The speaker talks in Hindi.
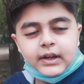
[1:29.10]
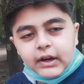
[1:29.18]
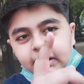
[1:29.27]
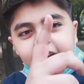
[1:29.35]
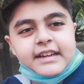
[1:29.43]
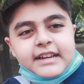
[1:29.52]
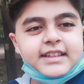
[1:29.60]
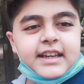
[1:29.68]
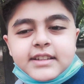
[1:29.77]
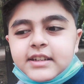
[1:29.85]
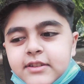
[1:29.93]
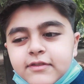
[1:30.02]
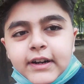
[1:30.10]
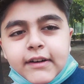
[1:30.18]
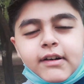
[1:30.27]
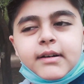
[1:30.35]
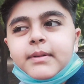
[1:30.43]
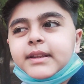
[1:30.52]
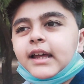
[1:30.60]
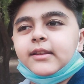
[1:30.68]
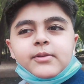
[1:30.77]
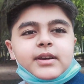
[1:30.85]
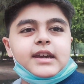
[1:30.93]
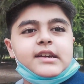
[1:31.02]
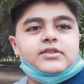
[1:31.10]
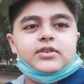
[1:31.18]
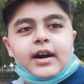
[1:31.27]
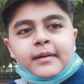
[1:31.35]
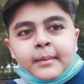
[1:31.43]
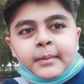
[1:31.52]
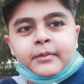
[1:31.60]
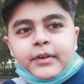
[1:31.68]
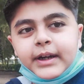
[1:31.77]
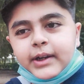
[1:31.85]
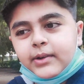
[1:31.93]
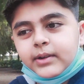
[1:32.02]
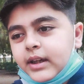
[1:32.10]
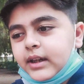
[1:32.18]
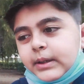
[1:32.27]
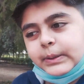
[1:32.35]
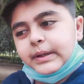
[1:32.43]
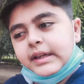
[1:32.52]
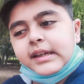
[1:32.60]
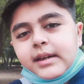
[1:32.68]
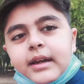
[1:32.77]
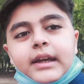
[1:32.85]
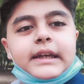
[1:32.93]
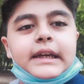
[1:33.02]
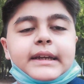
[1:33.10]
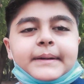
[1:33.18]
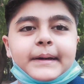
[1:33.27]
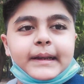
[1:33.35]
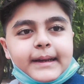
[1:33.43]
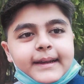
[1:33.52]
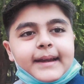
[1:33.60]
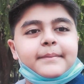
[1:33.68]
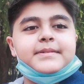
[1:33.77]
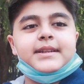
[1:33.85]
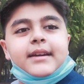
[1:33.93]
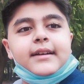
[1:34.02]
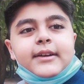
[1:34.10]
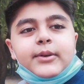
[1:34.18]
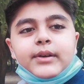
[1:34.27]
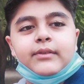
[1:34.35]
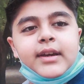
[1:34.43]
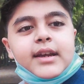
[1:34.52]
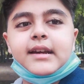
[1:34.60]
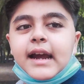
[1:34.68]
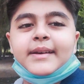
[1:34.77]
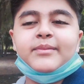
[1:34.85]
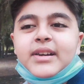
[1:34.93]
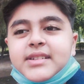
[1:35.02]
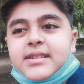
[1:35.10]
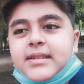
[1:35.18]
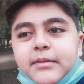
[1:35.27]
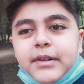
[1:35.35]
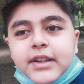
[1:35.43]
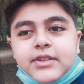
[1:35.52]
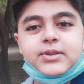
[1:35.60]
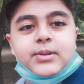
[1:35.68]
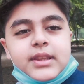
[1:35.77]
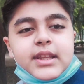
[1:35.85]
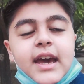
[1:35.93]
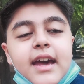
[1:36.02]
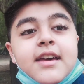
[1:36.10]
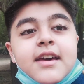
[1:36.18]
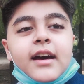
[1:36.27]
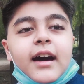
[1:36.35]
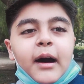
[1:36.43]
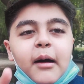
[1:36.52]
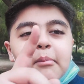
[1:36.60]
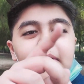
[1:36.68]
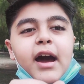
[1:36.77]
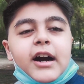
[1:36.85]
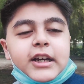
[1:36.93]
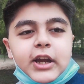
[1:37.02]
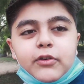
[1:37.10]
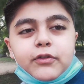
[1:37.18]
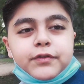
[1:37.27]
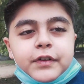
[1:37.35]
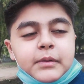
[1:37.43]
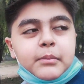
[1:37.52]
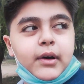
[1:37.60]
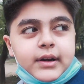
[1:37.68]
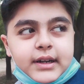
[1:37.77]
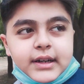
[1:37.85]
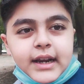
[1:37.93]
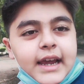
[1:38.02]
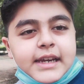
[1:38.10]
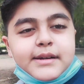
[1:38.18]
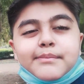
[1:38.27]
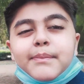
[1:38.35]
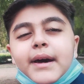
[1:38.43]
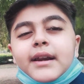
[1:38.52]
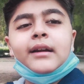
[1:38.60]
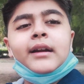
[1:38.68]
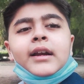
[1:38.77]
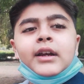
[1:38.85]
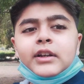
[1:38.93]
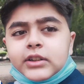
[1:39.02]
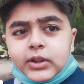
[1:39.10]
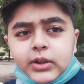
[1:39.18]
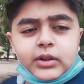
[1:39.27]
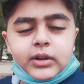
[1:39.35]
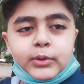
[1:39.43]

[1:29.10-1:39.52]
और गाइज एक चीज़ फटाफट बता दूँ कि ये जो आप अभी वीडियो देख रहे हो ना ये एक अलग ऐप से एडिट हुई हुई है काइन मास्टर मैंने छोड़ दिया है अब मैं आ गया हूँ फिल्मोरा नाइन पर तो